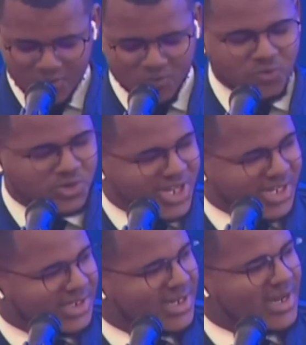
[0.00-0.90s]
vous
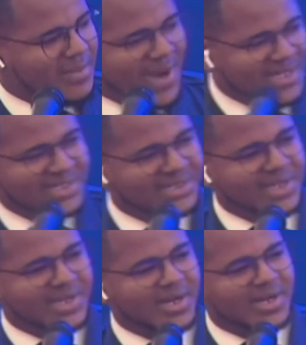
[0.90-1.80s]
êtes le
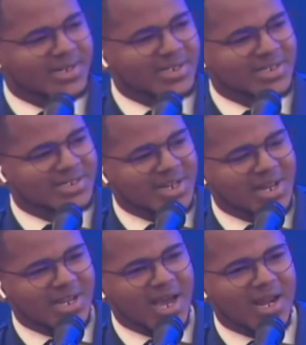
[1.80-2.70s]
bâtisseur de ce
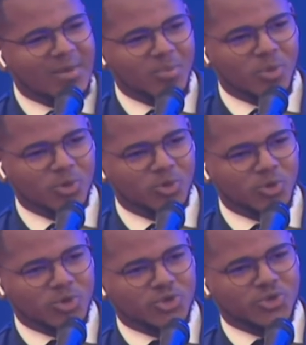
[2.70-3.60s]
Sénégal pour
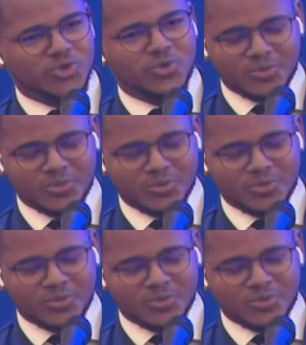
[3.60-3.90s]
tous.